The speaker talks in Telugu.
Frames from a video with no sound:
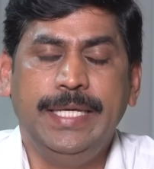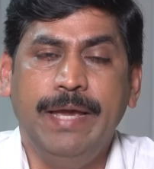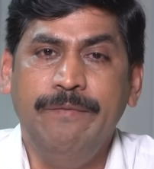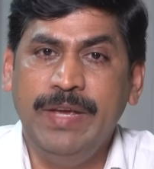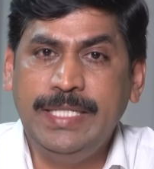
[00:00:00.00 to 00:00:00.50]

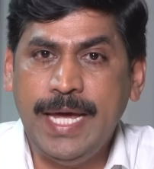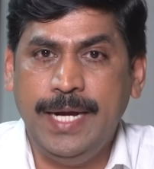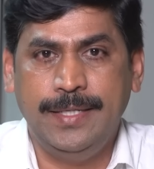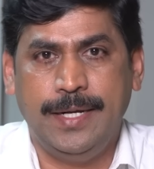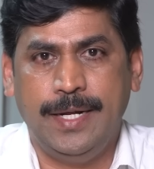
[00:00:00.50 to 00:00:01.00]
ఏం
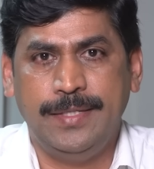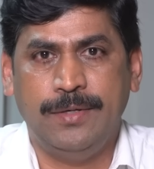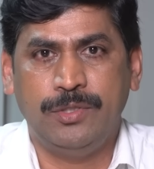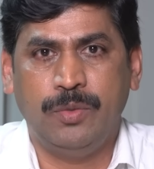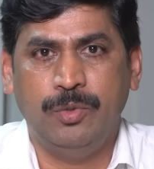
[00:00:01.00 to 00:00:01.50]
విచారణ జరగాల్సిన
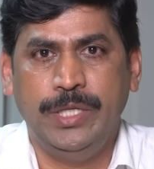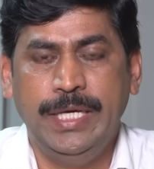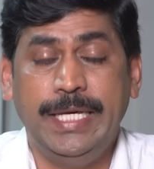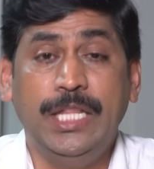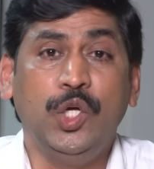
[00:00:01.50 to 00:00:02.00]
అవసరం ఉంది
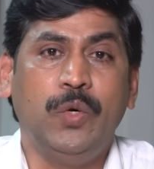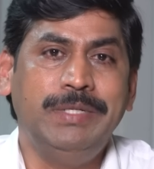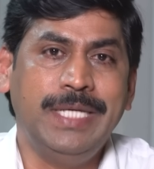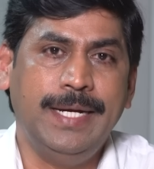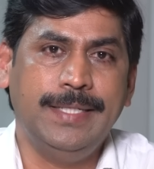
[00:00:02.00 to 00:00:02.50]
ఎందుకు
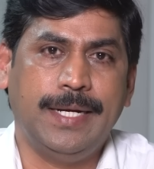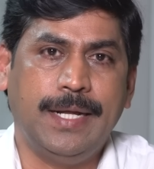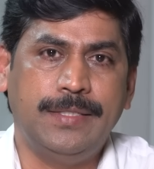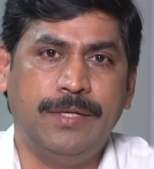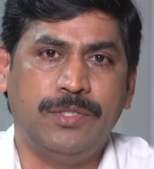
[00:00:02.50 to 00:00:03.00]
విచారణ
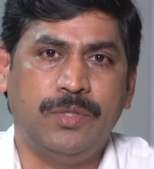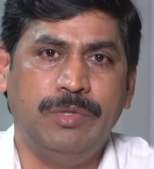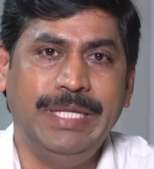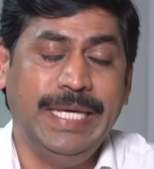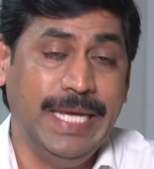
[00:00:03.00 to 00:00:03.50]
జరగాల్సిన అవసరం
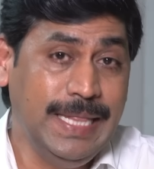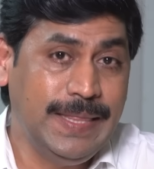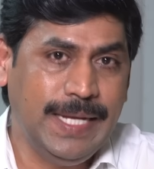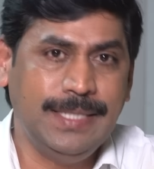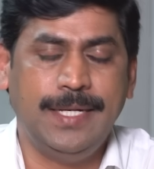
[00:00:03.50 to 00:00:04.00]
ఉంది ఏం
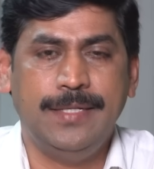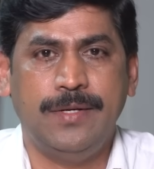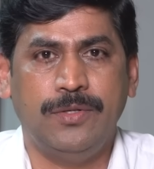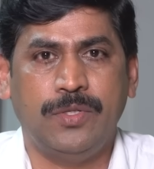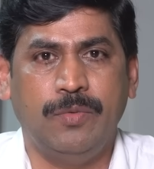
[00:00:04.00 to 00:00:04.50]
తేల్చాల్సిన
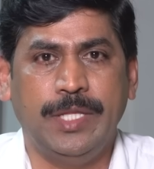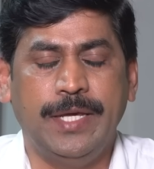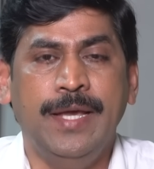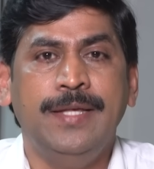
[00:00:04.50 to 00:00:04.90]
అవసరం ఉంది